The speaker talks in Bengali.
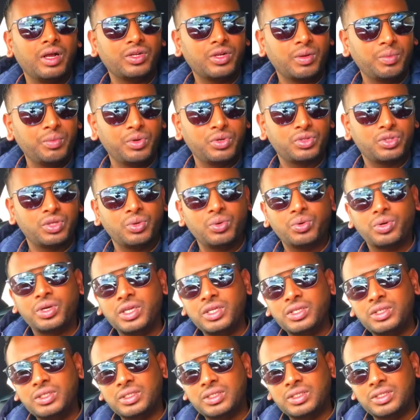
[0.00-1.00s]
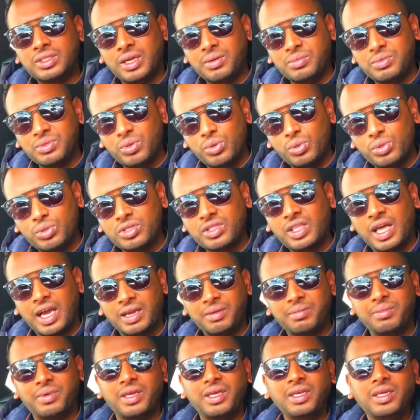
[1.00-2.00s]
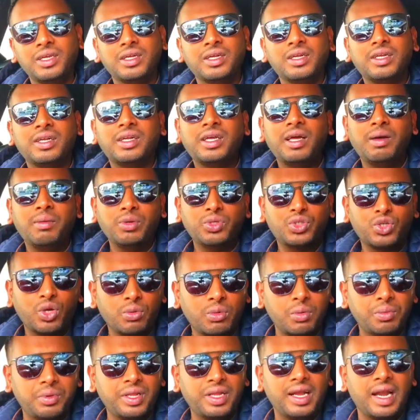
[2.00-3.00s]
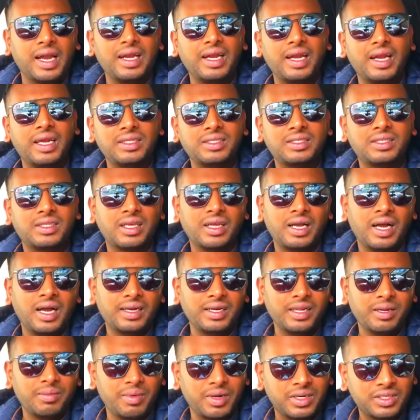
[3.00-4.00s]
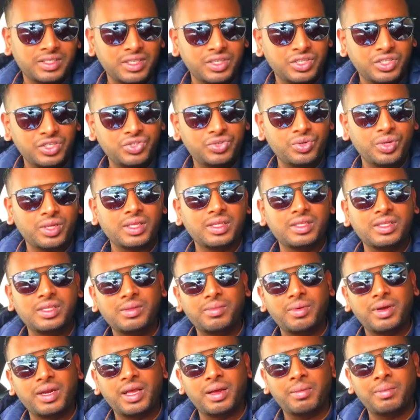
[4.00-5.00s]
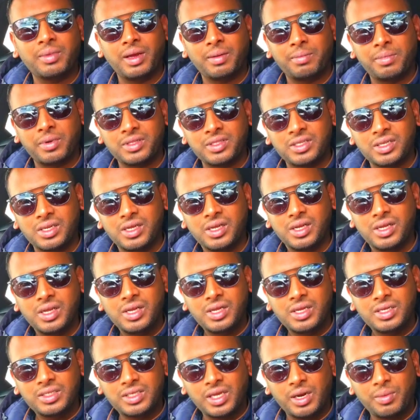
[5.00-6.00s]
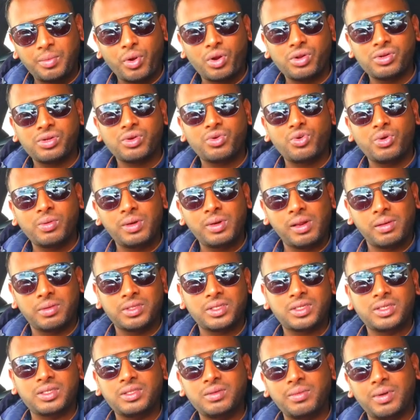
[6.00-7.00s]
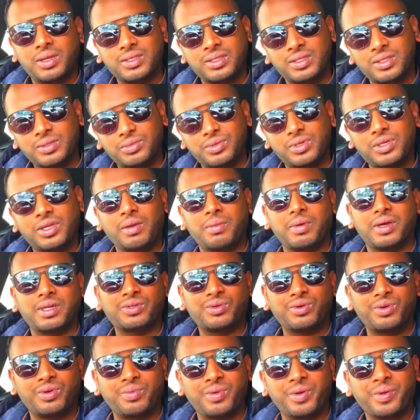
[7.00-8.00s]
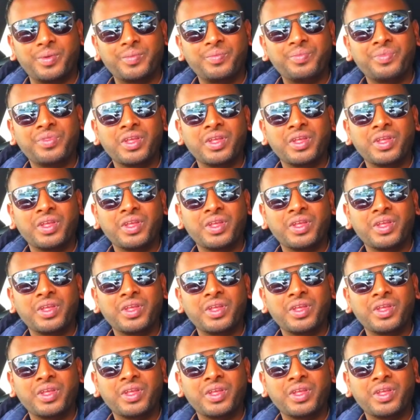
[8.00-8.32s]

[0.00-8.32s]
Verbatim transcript: সব অর্থ নোট এই সার্ভিসগুলোতে থাকবেই এবং সর্বোপরি গাইডলাইন্স হান্ড্রেড পার্সেন্ট নিশ্চয়তা দিতে পারি আমরা আপনাদের যারা পড়াশোনা করবেন আমাদের সাথে প্রাথমিক পরীক্ষা পাশ করবেন